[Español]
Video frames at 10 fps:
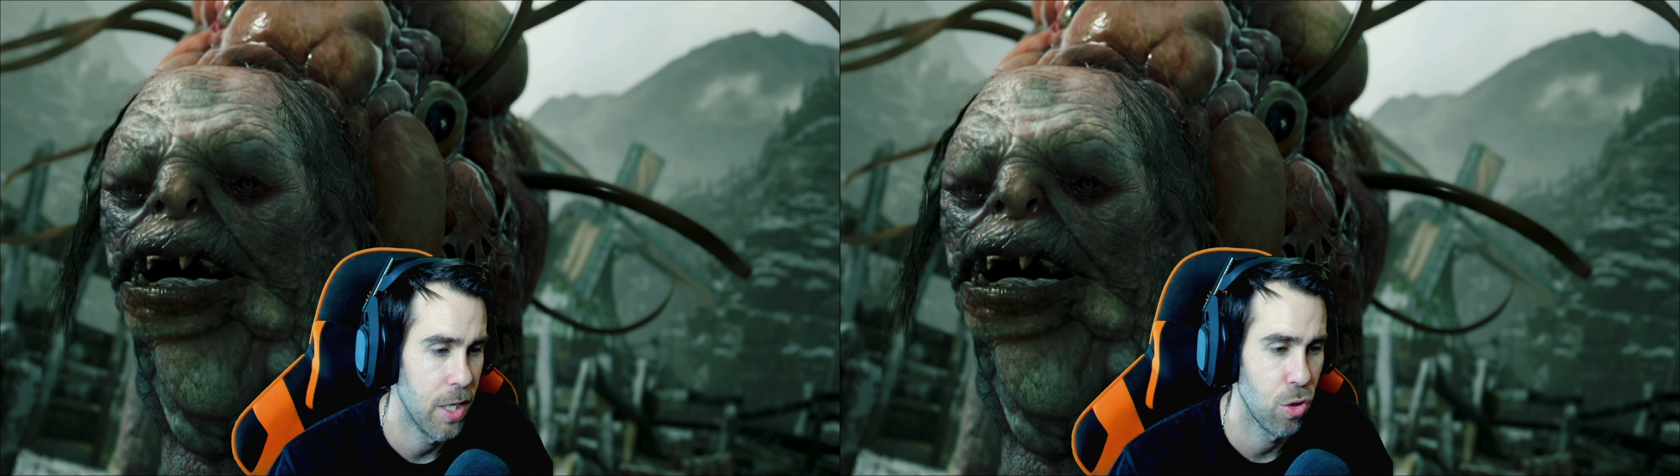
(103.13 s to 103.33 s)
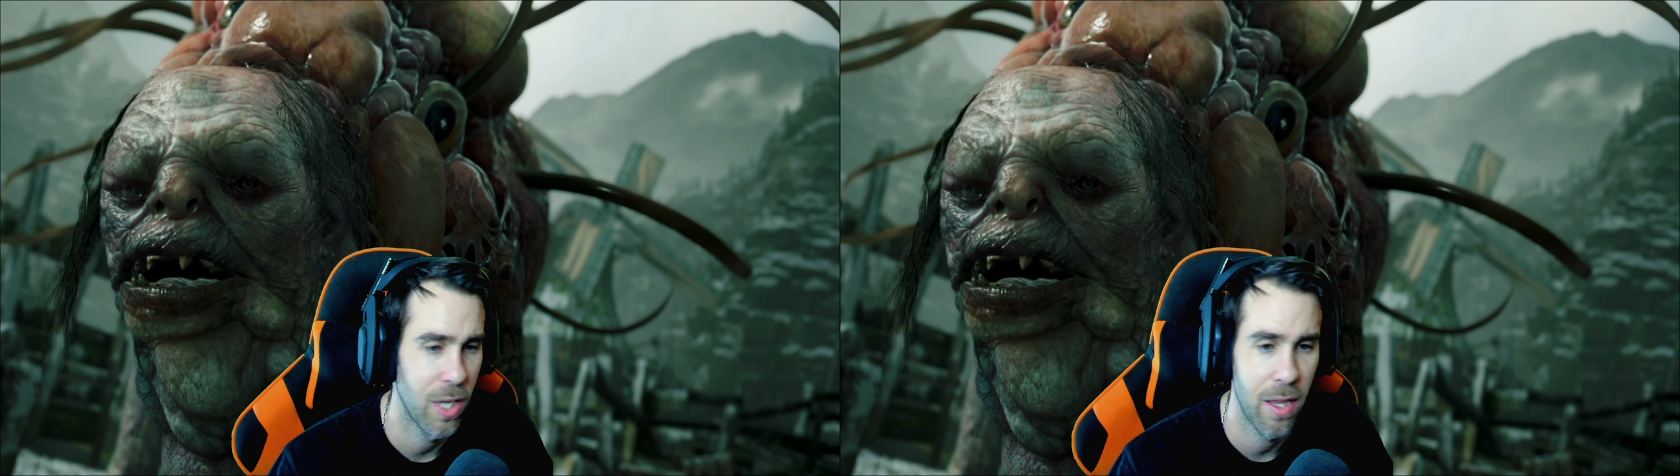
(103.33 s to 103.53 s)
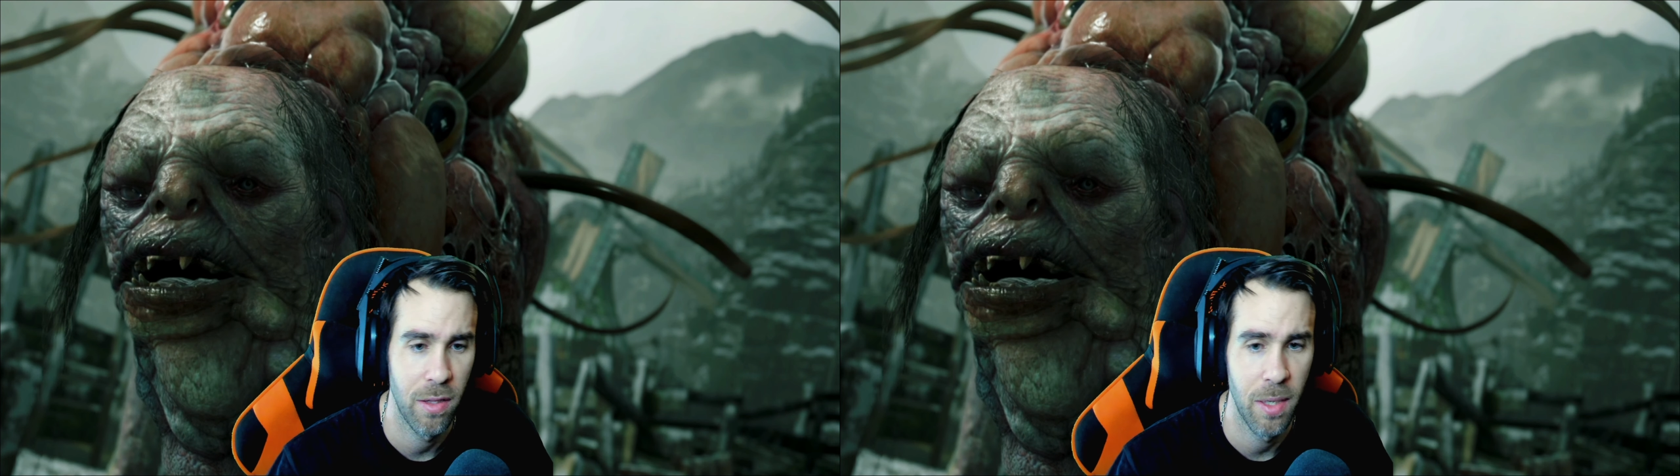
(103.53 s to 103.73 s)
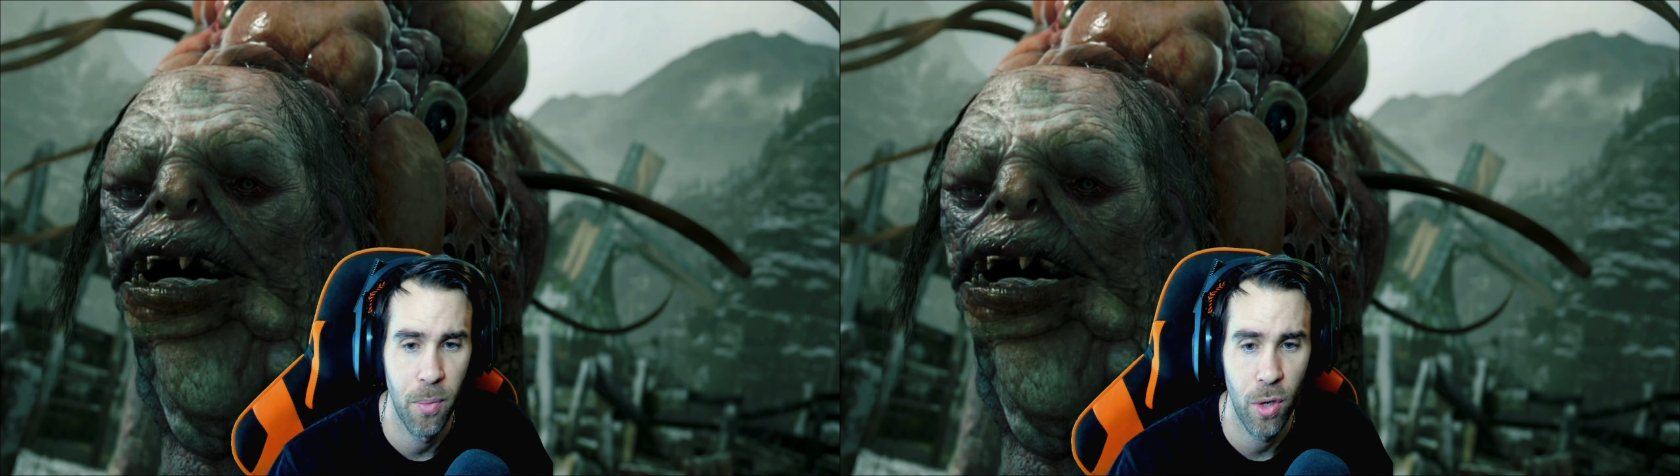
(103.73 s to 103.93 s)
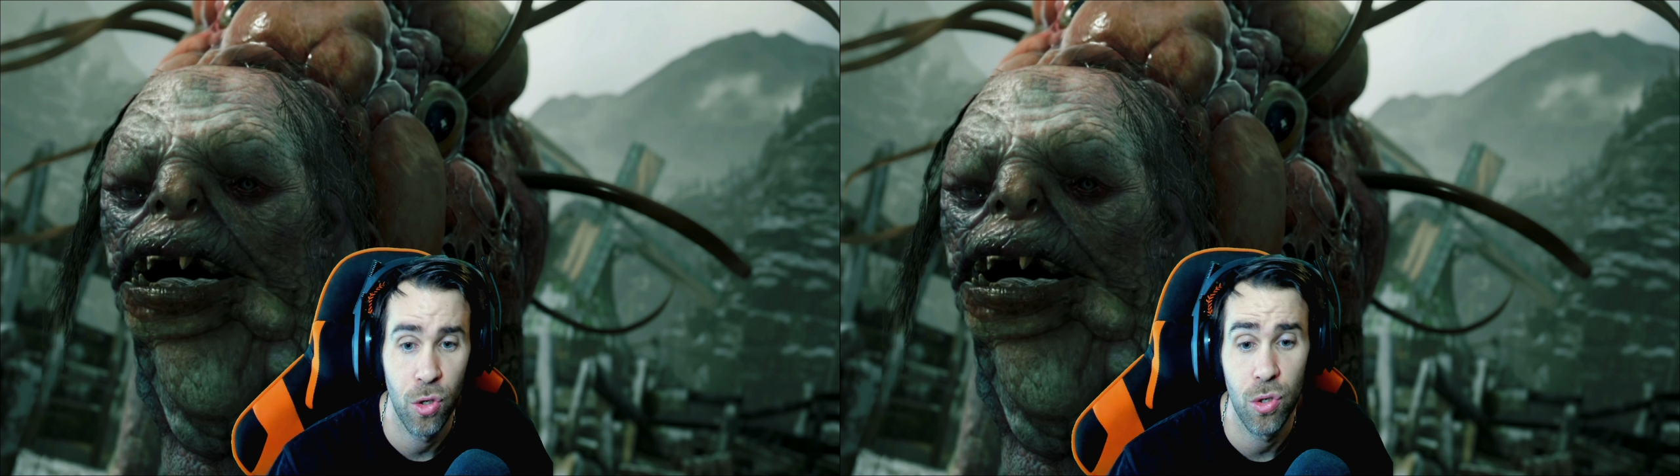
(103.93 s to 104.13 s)
Eso ya hace
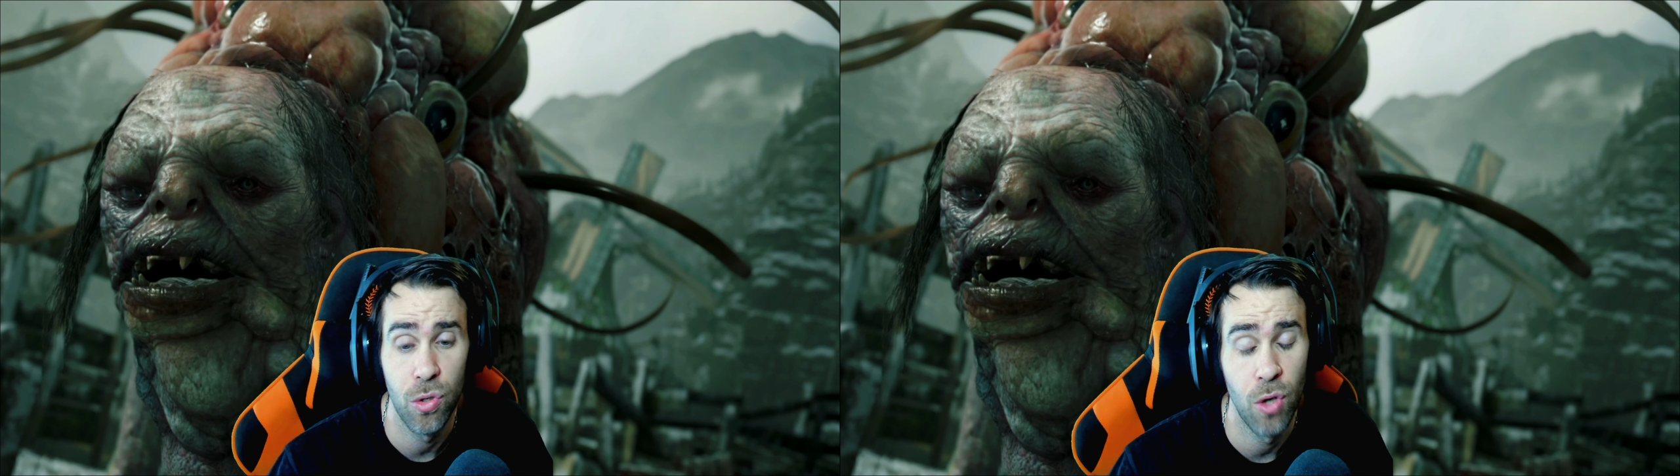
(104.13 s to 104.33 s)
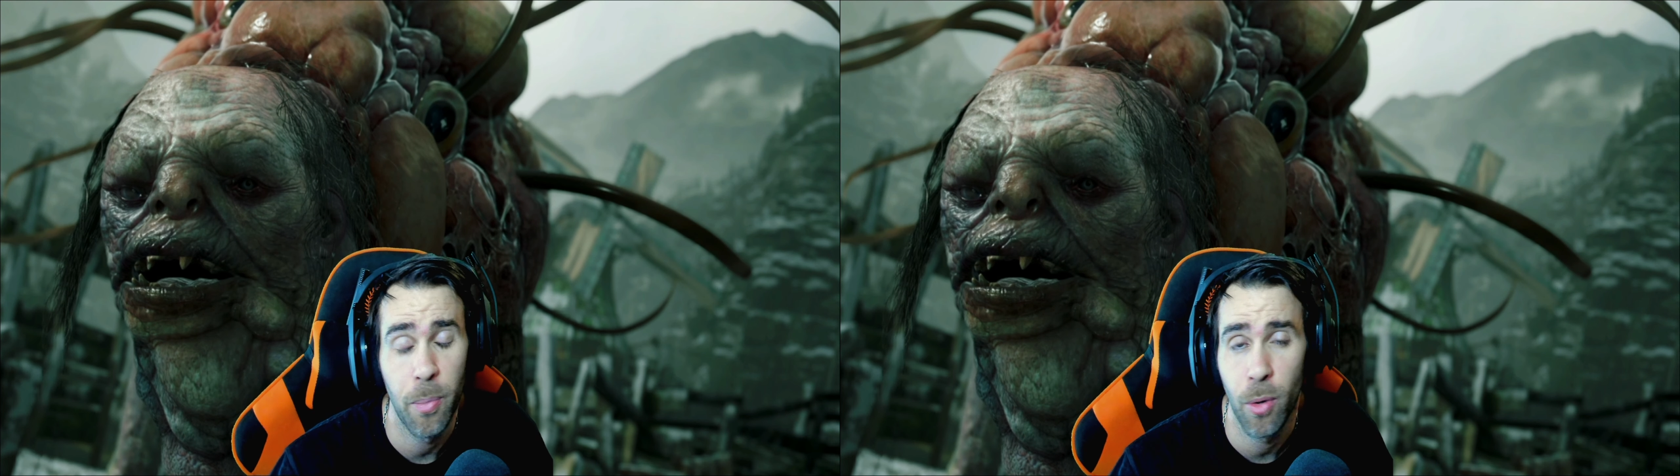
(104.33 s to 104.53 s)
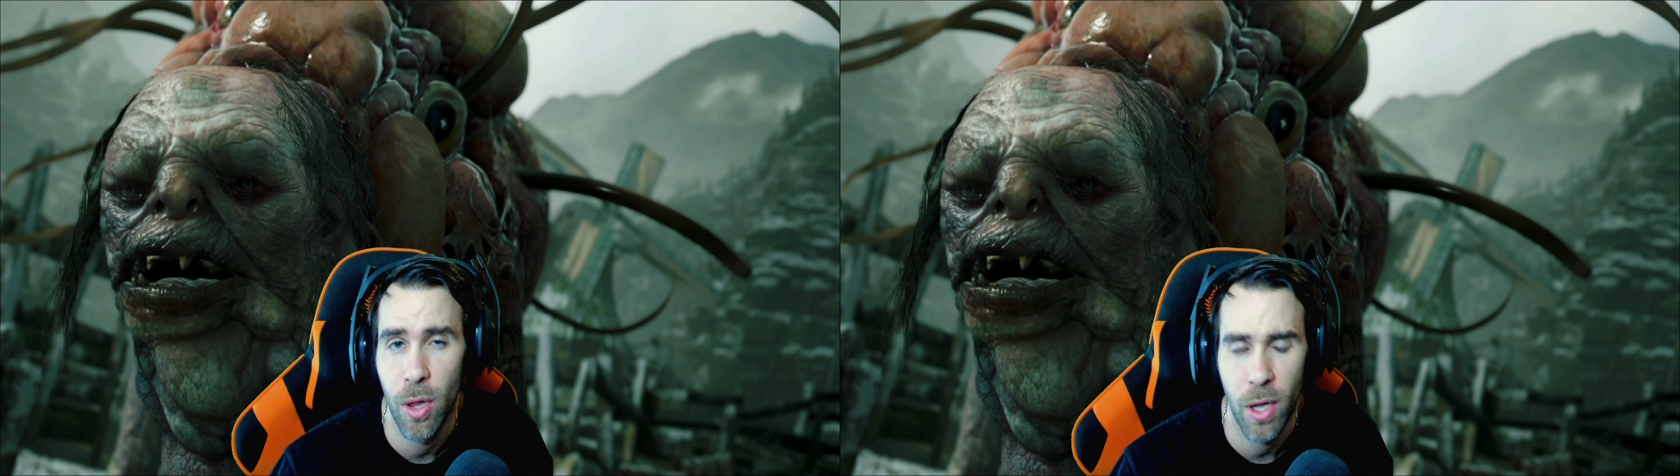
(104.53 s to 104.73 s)
tiempo que no, he probado